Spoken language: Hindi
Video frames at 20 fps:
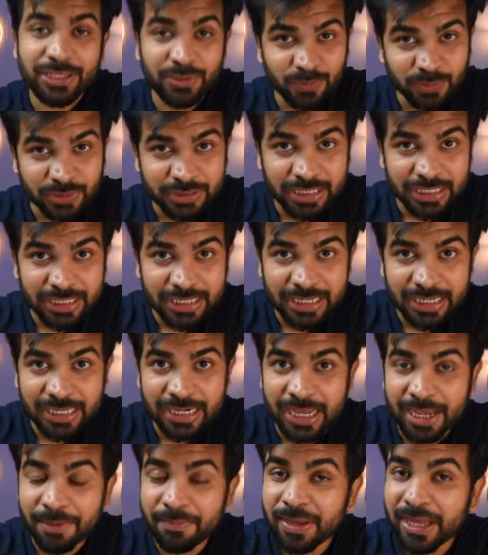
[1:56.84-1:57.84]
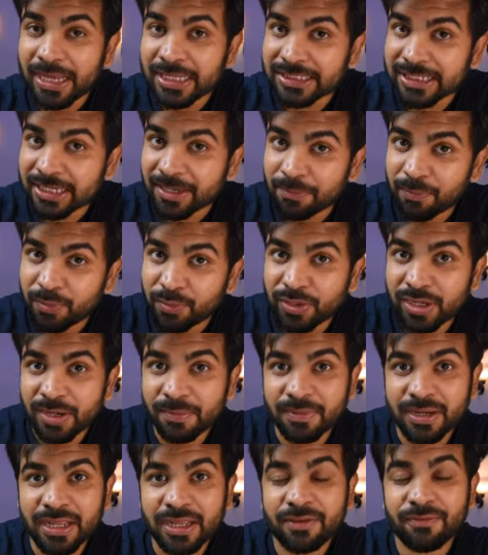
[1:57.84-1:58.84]
यूज़ कर कर आप एज अ कंप्यूटर
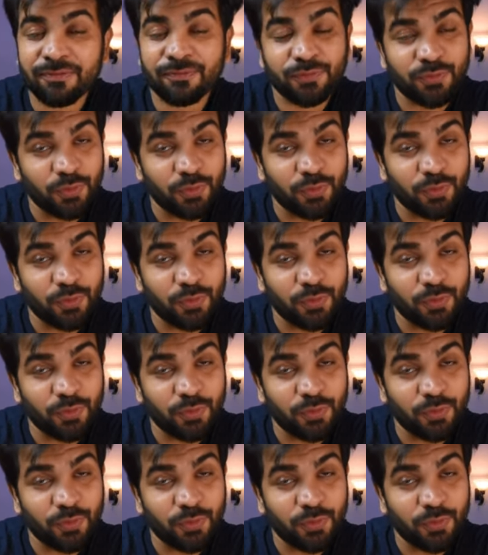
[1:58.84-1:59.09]
अपने